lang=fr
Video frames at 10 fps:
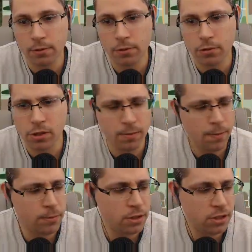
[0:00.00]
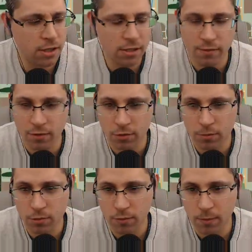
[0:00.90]
Euh, je sais même plus si je l'ai activé, je
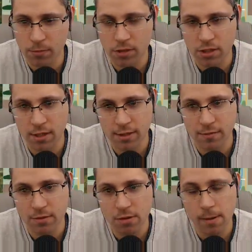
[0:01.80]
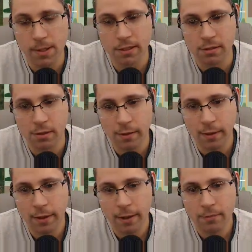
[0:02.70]
me souviens plus si je l'ai activé sur la partie,
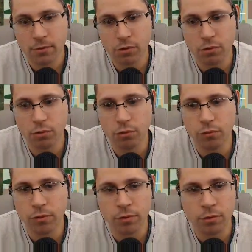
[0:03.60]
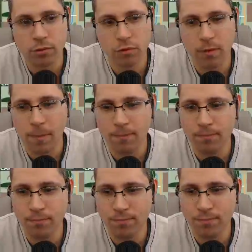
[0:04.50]
parce que je le trouve, euh, je le trouve un
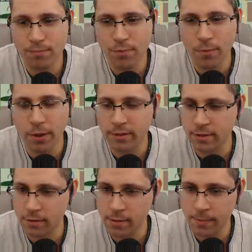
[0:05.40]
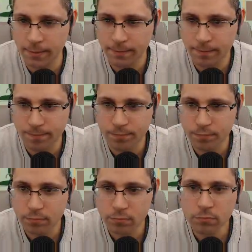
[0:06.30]
peu moyen quand même.
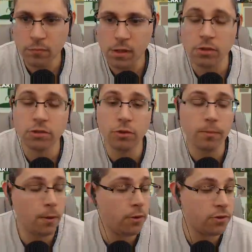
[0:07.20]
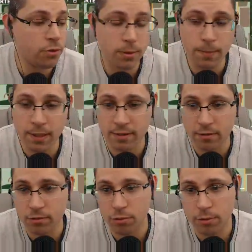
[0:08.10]
Sinon on prendra celui de base,
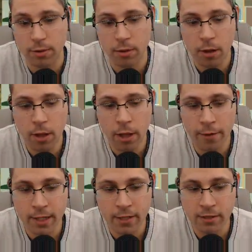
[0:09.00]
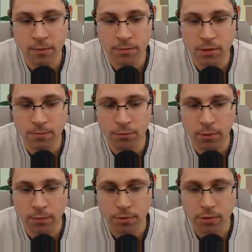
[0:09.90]
hein, celui euh, avec les 100 petites poules,
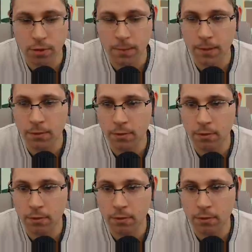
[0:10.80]
hein, parce qu'il n'y a pas de...